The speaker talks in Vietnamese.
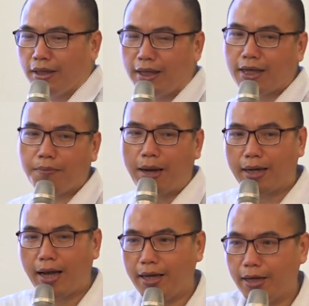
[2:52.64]
Khi các bạn
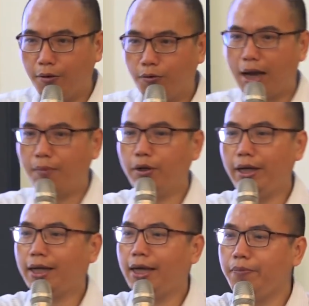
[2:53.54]
đã hiểu cả một
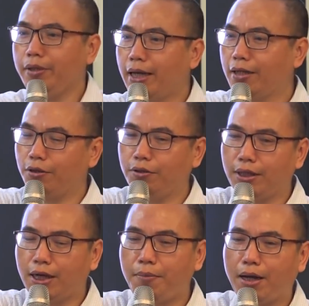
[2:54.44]
ekip như này rồi
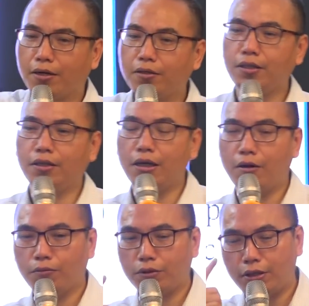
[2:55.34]
thì các bạn có tự
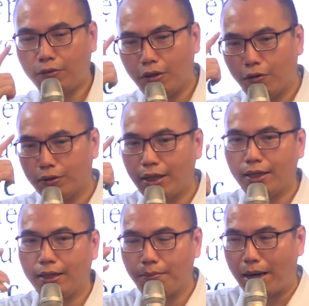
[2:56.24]
động trong đầu xác
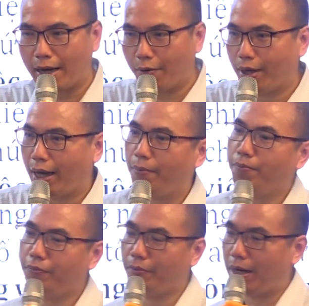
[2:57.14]
định bạn nào
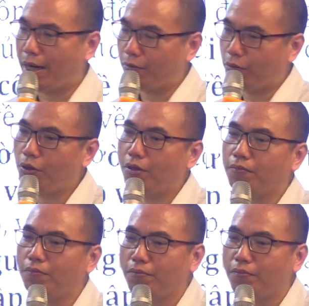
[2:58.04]
kém và bạn nào tốt không?